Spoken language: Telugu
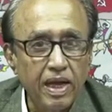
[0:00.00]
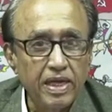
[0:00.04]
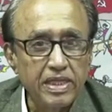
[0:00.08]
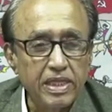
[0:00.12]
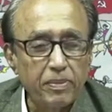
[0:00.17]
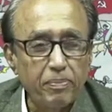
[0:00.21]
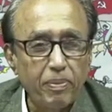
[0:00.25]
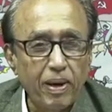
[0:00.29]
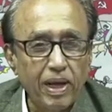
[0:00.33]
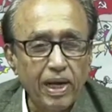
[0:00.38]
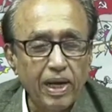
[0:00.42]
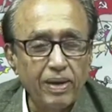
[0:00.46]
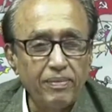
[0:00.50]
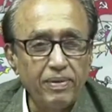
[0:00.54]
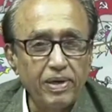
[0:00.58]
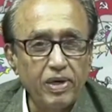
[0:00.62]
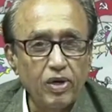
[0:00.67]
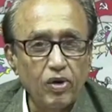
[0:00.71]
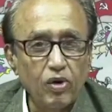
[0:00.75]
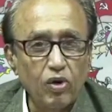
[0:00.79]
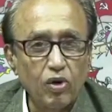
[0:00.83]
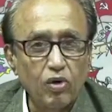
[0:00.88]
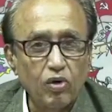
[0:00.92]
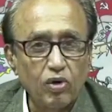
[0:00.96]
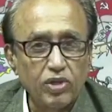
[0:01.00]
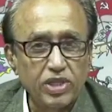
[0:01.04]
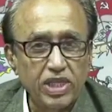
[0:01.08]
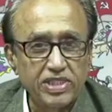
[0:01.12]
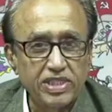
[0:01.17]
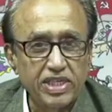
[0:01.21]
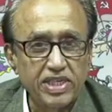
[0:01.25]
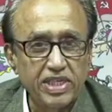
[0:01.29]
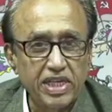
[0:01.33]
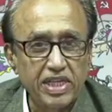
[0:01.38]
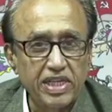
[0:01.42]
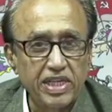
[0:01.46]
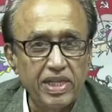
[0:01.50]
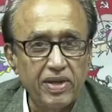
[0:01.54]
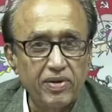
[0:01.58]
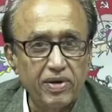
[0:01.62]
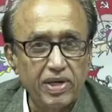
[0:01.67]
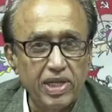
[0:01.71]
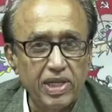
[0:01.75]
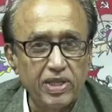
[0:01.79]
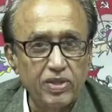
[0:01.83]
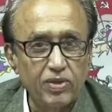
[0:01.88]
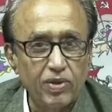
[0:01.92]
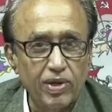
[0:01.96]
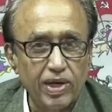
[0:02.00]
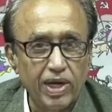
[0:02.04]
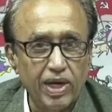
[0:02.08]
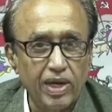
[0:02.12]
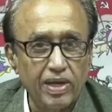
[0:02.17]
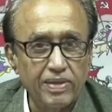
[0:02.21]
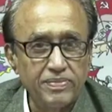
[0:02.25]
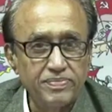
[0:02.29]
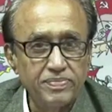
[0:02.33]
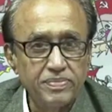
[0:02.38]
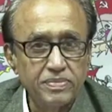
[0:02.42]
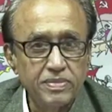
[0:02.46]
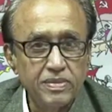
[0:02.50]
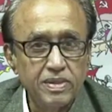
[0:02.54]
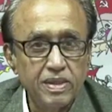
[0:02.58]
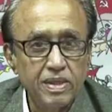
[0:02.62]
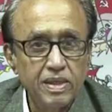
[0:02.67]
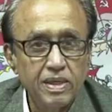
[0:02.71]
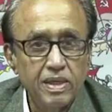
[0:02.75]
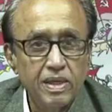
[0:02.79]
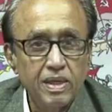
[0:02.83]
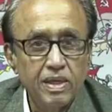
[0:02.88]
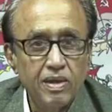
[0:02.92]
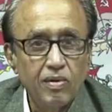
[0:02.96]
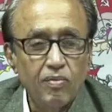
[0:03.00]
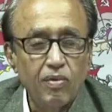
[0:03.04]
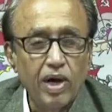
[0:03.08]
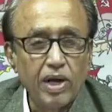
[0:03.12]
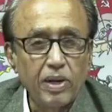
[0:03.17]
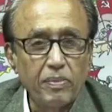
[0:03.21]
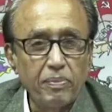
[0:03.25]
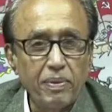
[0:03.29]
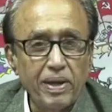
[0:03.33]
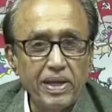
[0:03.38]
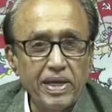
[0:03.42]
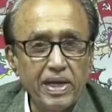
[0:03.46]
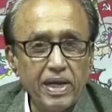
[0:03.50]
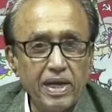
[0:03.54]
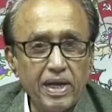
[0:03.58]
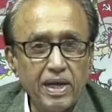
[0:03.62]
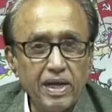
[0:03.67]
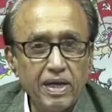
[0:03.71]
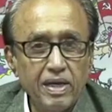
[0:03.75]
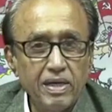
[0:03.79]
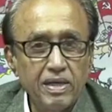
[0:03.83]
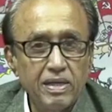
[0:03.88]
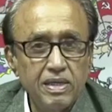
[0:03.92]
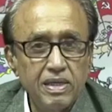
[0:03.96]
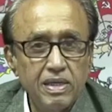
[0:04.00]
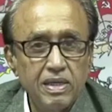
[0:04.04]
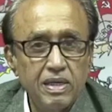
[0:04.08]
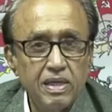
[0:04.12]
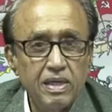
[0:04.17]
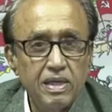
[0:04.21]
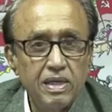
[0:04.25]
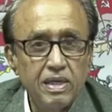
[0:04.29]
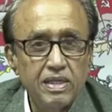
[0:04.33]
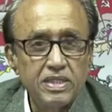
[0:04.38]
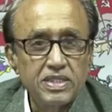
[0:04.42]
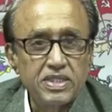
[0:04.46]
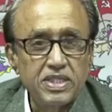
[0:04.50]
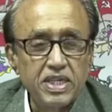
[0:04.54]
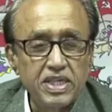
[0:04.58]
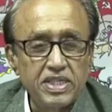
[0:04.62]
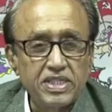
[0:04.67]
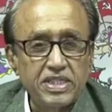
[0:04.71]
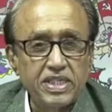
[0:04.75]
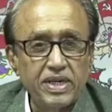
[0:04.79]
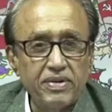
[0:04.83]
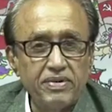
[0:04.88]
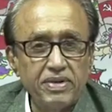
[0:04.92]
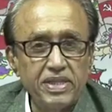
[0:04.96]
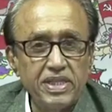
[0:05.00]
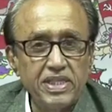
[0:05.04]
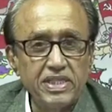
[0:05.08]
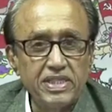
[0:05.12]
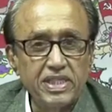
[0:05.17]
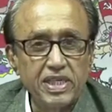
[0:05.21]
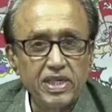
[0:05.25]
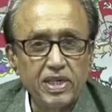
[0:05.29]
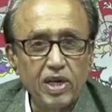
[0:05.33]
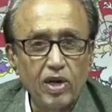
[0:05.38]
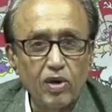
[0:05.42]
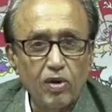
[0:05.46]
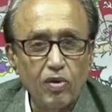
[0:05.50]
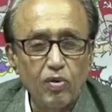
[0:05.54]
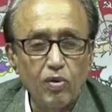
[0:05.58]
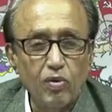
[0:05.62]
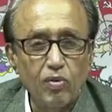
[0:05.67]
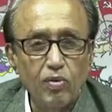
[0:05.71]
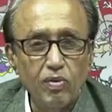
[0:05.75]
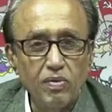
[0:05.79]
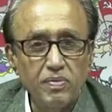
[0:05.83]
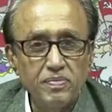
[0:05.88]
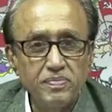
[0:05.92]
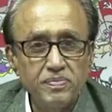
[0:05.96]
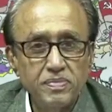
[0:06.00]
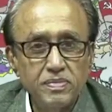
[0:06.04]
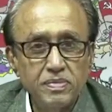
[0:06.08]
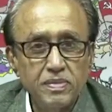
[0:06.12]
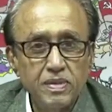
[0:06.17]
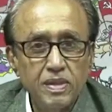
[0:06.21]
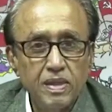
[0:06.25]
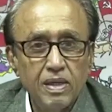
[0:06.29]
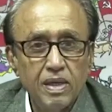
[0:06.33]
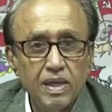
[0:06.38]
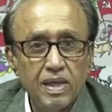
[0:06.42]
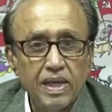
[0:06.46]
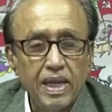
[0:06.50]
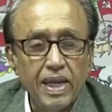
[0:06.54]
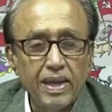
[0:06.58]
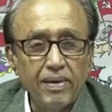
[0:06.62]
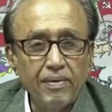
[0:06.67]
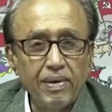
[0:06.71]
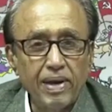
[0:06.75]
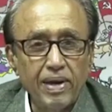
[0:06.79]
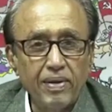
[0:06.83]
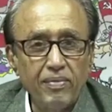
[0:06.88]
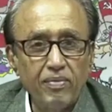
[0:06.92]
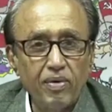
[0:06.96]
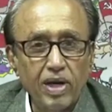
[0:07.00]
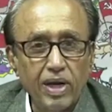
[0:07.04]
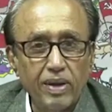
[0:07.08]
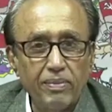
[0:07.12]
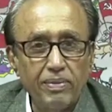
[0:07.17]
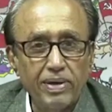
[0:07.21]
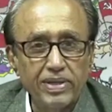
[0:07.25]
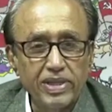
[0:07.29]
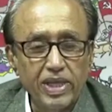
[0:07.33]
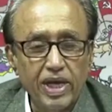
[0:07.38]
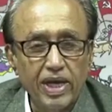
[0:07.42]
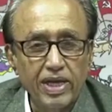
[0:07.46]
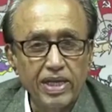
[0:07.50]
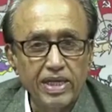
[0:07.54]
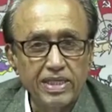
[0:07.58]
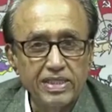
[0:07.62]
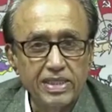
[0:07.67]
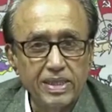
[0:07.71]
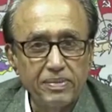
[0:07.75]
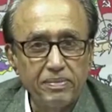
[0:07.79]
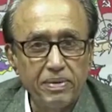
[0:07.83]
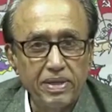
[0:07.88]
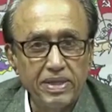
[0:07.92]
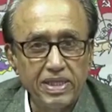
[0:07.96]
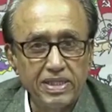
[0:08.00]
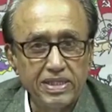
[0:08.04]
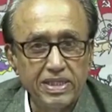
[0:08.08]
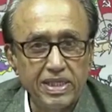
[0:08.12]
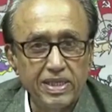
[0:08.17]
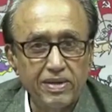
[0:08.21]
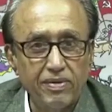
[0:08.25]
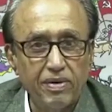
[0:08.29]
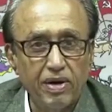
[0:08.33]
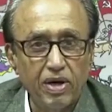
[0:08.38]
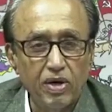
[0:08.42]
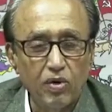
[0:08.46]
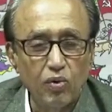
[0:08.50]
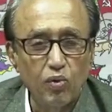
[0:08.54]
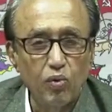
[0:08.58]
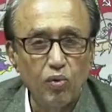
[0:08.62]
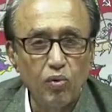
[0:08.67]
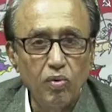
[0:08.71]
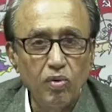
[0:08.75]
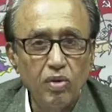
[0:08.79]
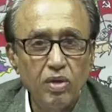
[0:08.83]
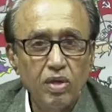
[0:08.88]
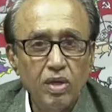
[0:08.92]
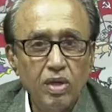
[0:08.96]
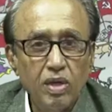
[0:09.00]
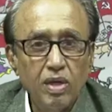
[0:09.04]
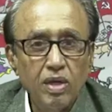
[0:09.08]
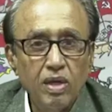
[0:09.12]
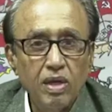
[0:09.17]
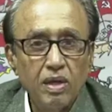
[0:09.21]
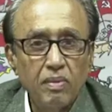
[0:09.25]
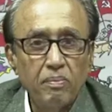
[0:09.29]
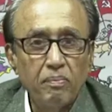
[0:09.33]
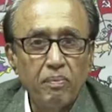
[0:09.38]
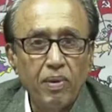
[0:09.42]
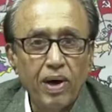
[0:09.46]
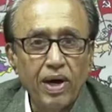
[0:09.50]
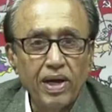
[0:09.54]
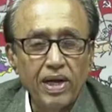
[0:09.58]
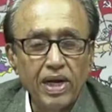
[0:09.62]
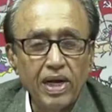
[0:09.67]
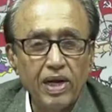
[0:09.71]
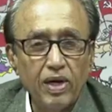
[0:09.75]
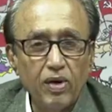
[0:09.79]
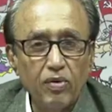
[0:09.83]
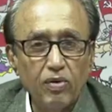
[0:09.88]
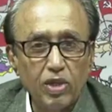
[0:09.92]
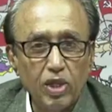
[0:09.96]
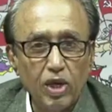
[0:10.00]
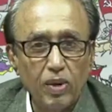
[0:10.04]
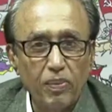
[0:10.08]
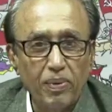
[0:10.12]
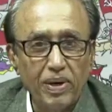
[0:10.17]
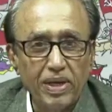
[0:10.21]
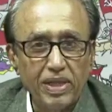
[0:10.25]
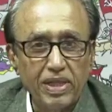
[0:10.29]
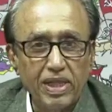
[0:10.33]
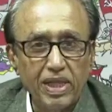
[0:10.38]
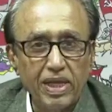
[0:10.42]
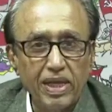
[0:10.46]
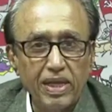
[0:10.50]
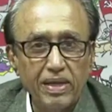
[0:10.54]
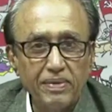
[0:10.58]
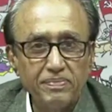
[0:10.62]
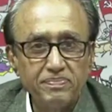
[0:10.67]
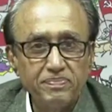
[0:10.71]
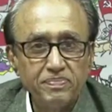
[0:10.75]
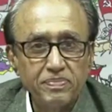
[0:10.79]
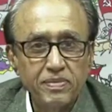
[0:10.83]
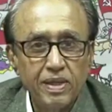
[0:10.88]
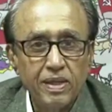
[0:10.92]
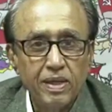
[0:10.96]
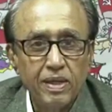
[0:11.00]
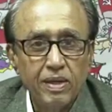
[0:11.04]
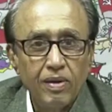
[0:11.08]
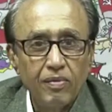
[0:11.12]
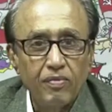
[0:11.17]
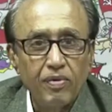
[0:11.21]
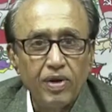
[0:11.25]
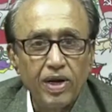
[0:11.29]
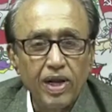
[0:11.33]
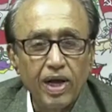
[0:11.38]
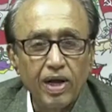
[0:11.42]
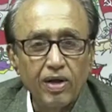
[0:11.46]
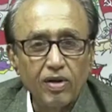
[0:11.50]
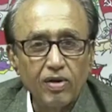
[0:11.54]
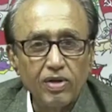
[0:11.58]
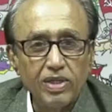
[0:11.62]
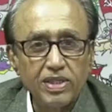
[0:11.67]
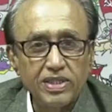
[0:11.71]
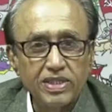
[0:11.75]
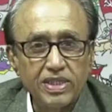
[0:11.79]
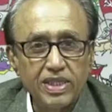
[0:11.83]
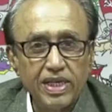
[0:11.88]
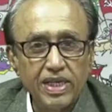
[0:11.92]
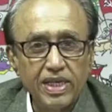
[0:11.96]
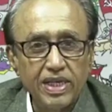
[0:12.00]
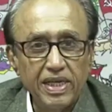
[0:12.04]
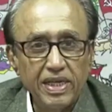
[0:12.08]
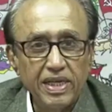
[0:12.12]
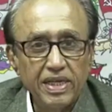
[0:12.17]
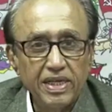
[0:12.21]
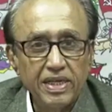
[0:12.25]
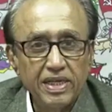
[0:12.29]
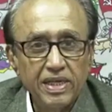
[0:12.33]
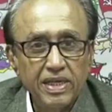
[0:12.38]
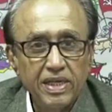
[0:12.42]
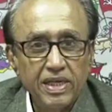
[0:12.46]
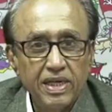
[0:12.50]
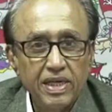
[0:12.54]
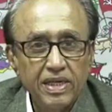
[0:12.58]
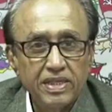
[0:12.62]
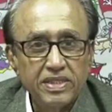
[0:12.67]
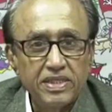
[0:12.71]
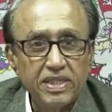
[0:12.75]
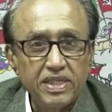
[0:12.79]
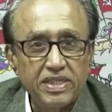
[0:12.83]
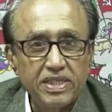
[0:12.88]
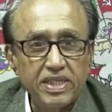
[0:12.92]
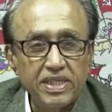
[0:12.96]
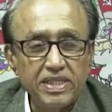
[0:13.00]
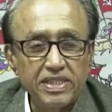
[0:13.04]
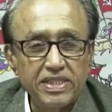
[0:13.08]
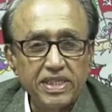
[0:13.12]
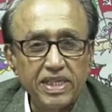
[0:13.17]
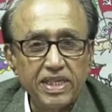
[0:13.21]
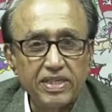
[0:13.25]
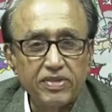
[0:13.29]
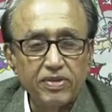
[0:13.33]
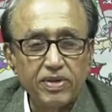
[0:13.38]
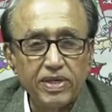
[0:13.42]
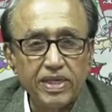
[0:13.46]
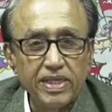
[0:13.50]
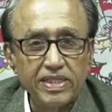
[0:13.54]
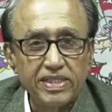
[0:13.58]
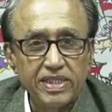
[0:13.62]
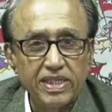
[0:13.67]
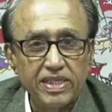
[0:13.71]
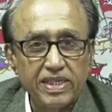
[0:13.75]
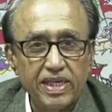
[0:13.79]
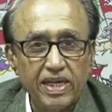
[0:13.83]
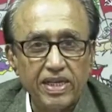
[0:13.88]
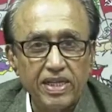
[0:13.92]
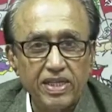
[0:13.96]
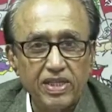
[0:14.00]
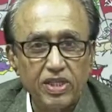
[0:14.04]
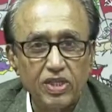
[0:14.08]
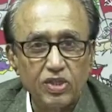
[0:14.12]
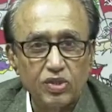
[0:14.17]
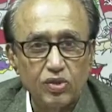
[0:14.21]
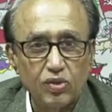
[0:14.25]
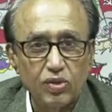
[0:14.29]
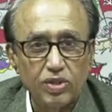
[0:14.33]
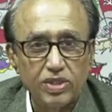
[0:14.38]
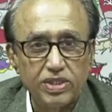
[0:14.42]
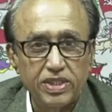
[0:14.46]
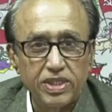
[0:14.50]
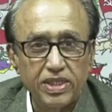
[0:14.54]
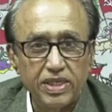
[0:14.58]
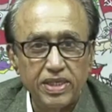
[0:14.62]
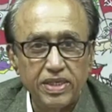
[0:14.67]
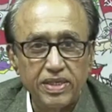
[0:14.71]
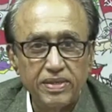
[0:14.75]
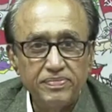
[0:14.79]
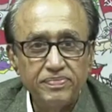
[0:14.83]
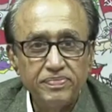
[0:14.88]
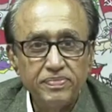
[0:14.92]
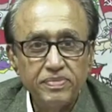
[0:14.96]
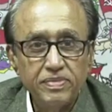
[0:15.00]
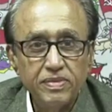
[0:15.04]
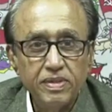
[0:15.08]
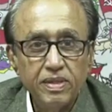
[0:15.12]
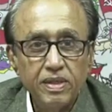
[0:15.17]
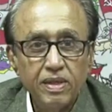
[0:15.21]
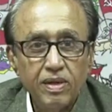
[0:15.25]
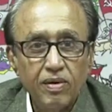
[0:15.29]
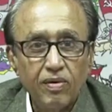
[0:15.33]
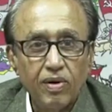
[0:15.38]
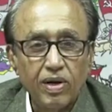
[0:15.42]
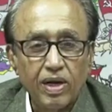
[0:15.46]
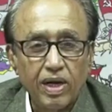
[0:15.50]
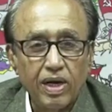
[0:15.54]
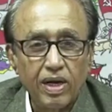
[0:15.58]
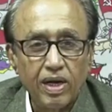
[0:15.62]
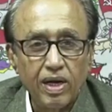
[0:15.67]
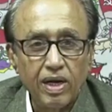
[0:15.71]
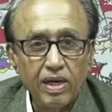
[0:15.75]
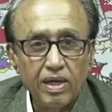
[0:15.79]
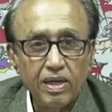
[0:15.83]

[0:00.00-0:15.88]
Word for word: అయితే పార్లమెంటులో కొత్త చట్టం తేవటం ద్వారా వారిపైన శిక్ష విధించేటట్లు కేవలం ఒక మతానికి సంబంధించిన వారు భార్యలను వదిలిపెడితే విడాకులు ఇస్తే శిక్షించేటువంటి చట్టాన్ని తీసుకొచ్చి ఒక